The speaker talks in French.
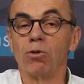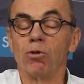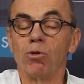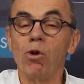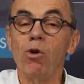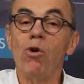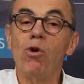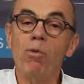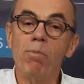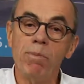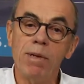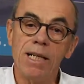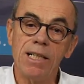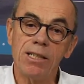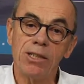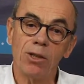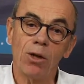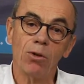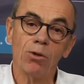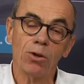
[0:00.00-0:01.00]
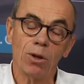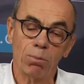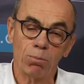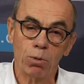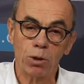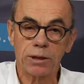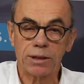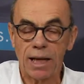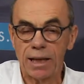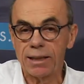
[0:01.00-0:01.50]
2 millions de
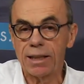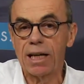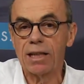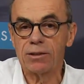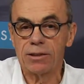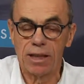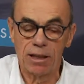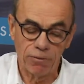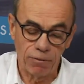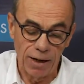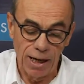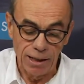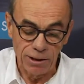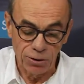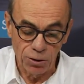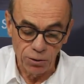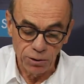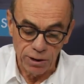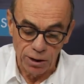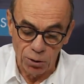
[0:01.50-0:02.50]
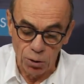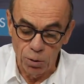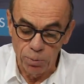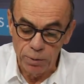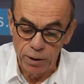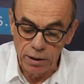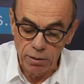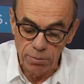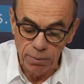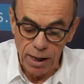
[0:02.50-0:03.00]
pourcentage d'inflation, c'est
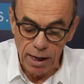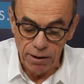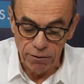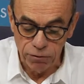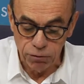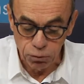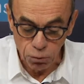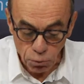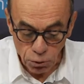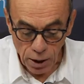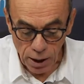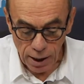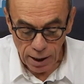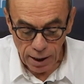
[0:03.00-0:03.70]
complètement fou.